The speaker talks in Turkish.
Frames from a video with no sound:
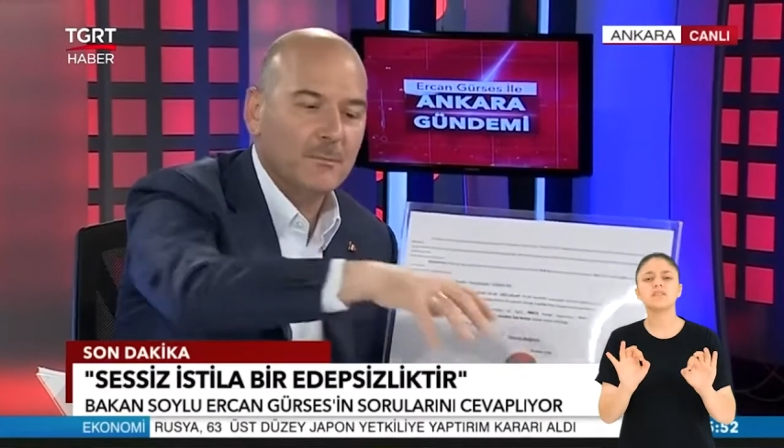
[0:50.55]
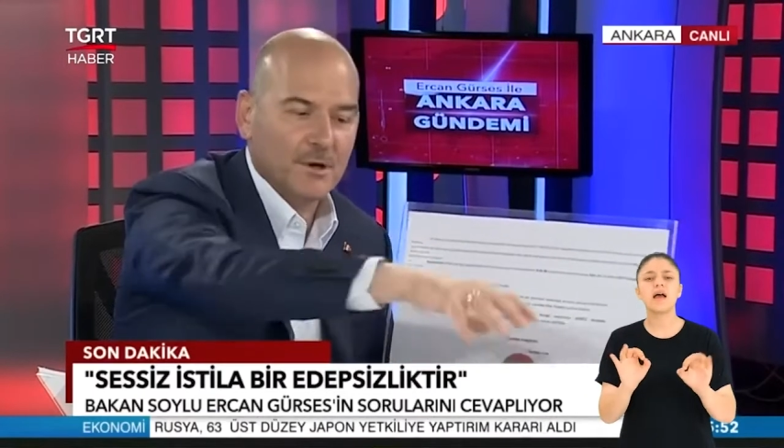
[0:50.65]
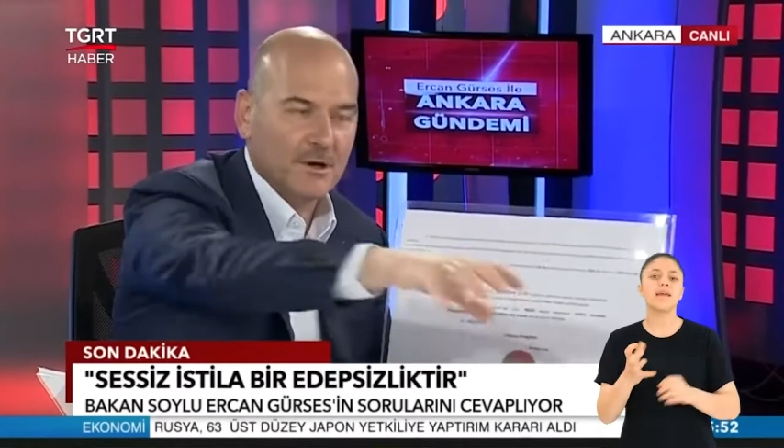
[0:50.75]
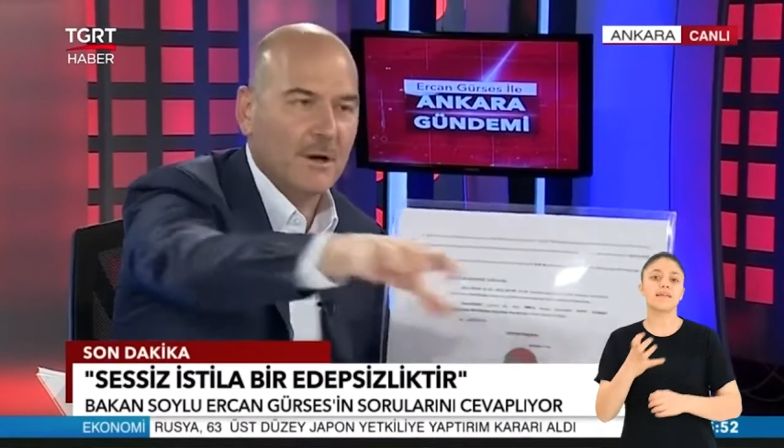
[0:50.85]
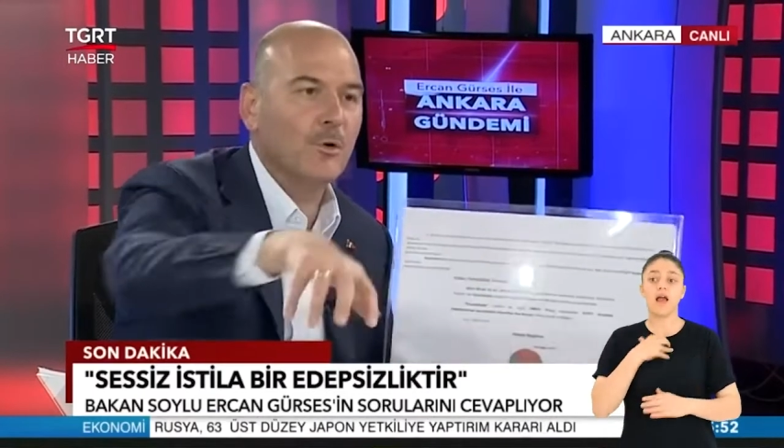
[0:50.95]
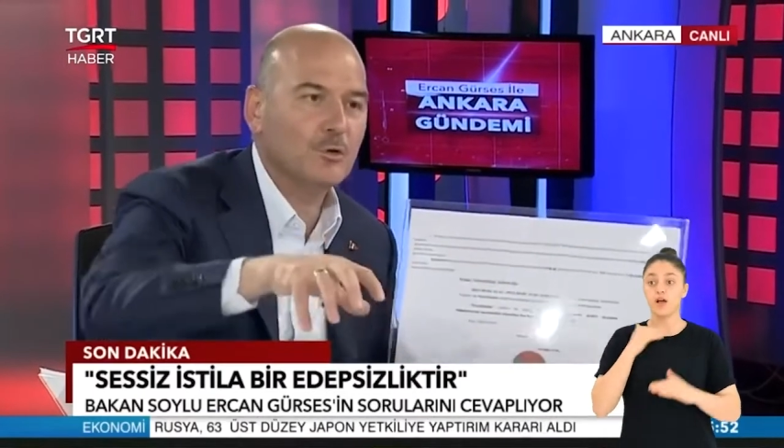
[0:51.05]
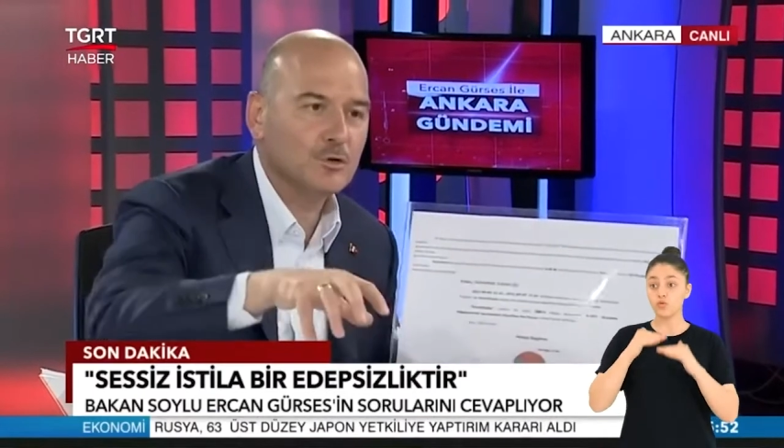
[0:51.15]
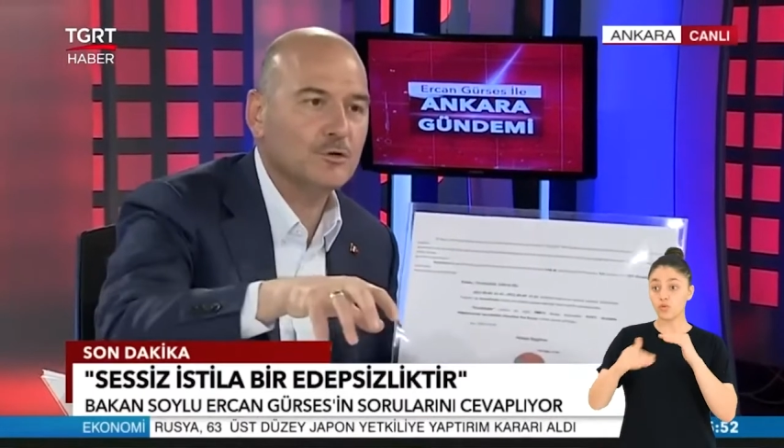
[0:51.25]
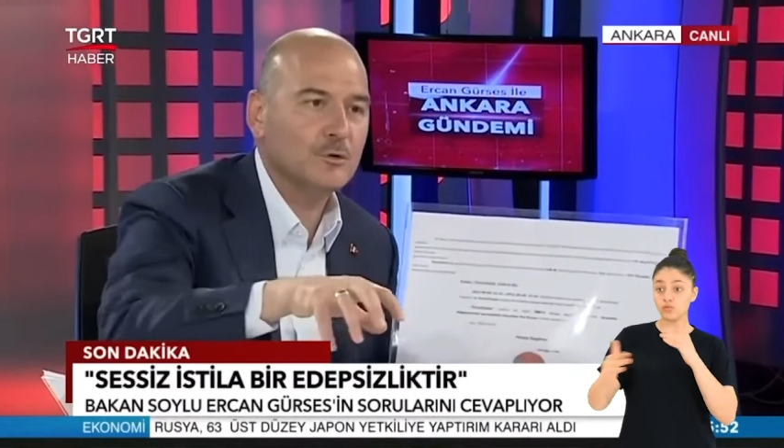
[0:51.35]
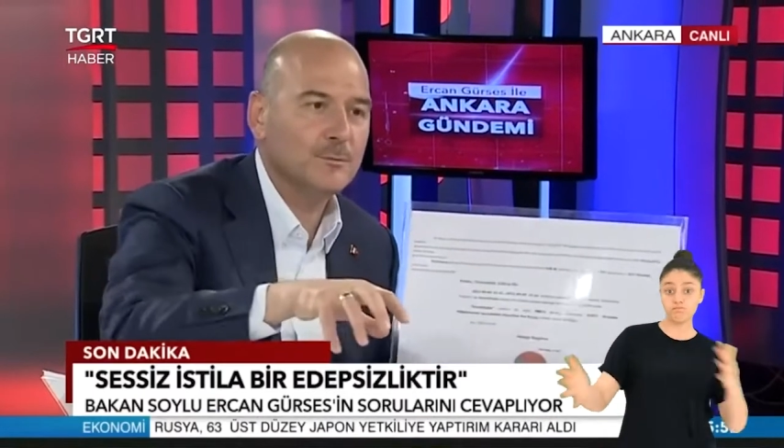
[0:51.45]
Bir kamuoyu
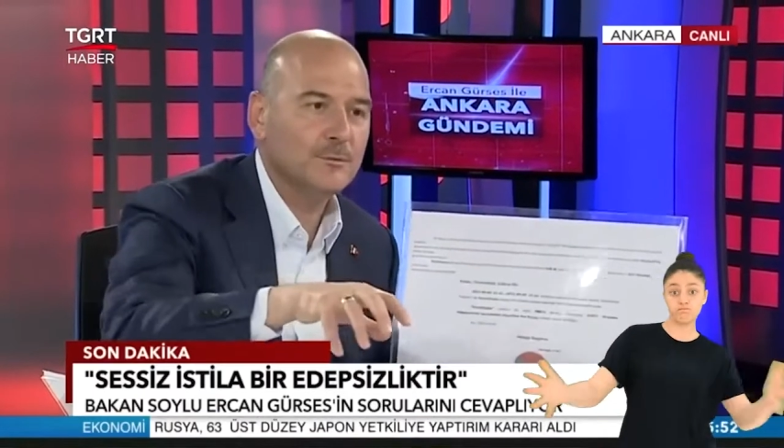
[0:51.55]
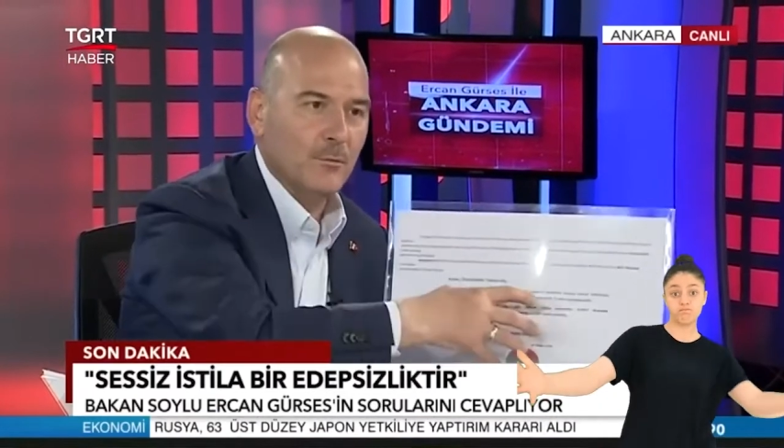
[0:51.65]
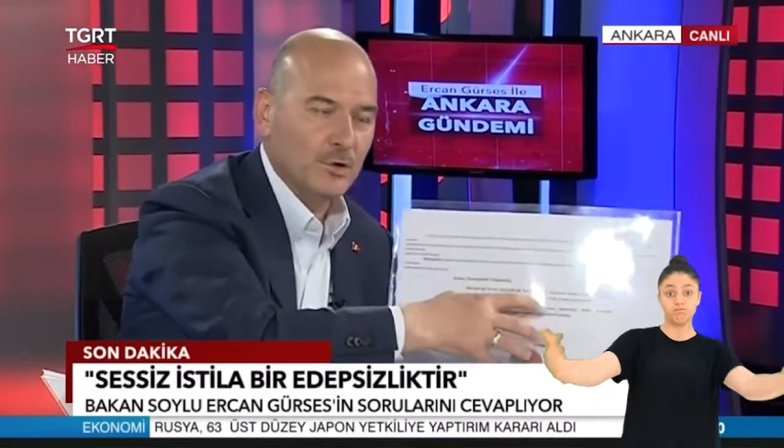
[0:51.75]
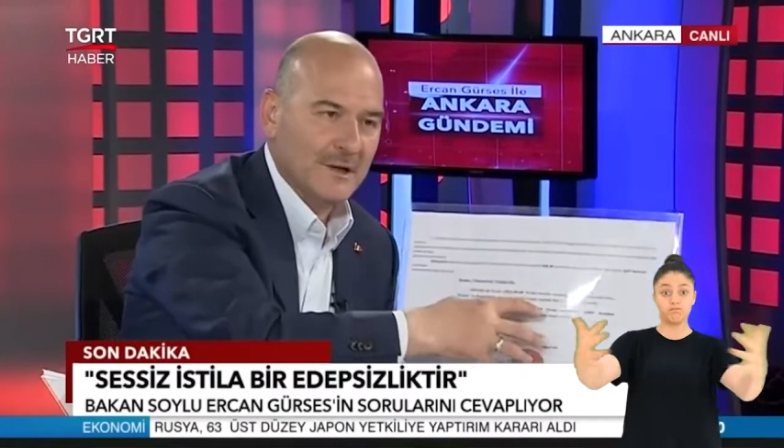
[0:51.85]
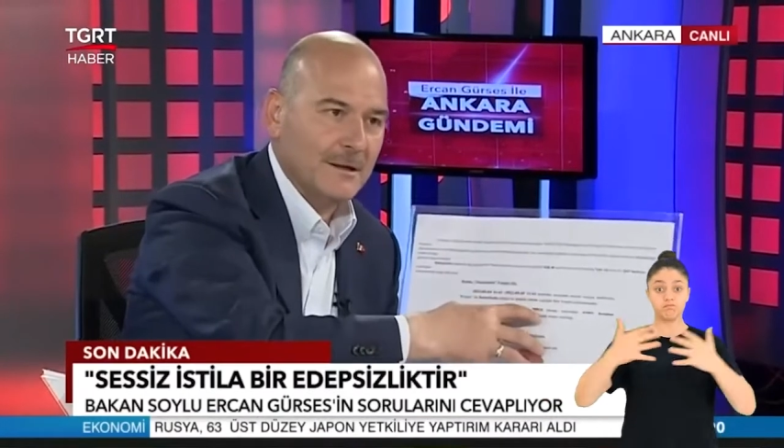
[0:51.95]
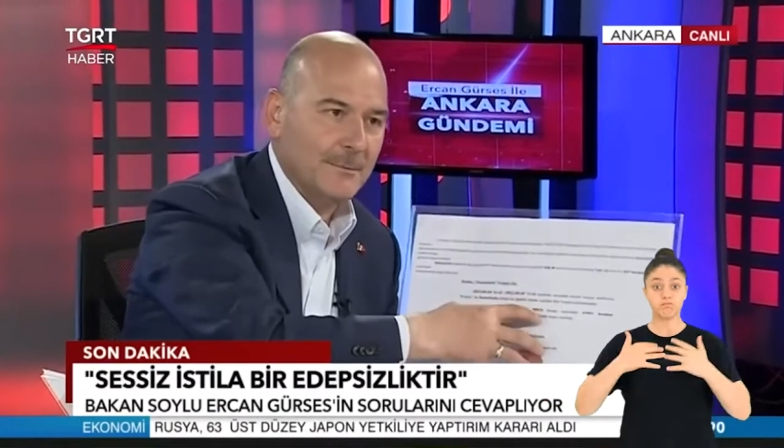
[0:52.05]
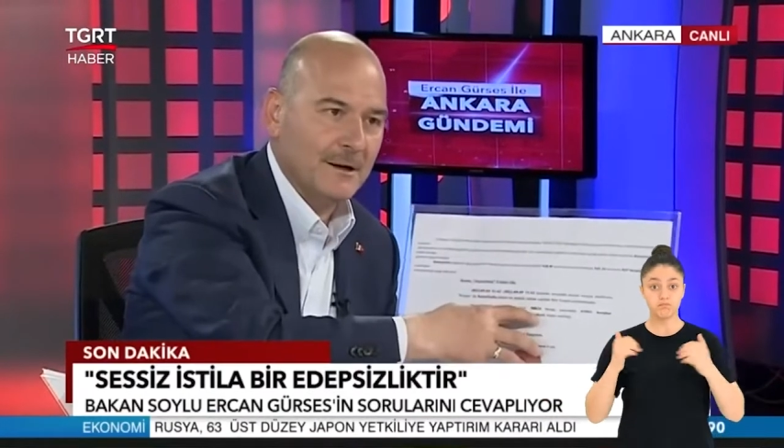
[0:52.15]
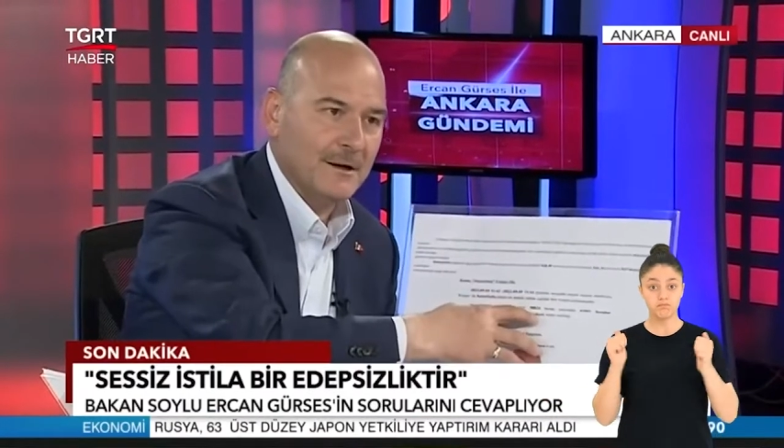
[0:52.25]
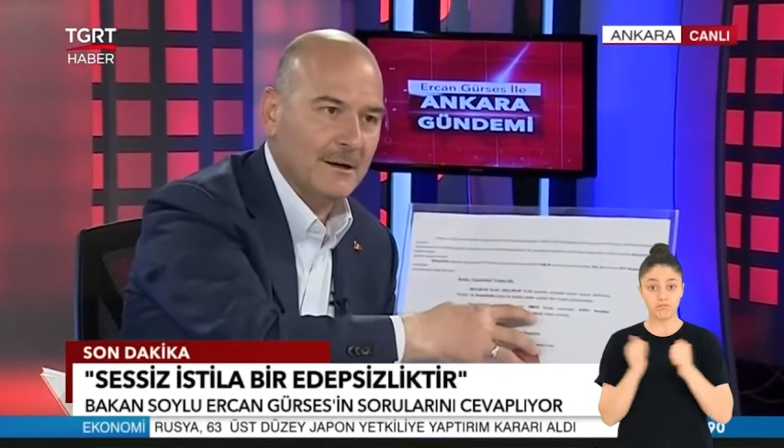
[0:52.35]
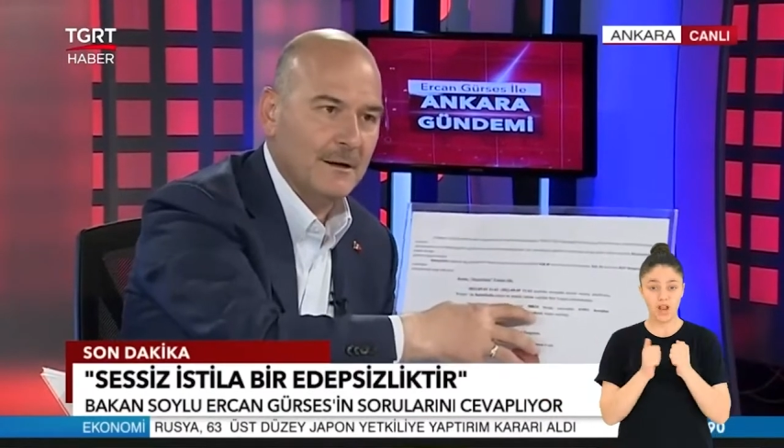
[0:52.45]
oluşturup bot
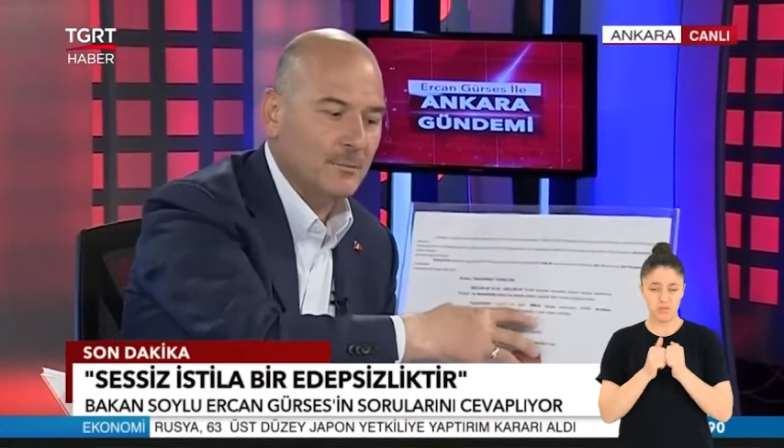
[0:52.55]
hesaplarla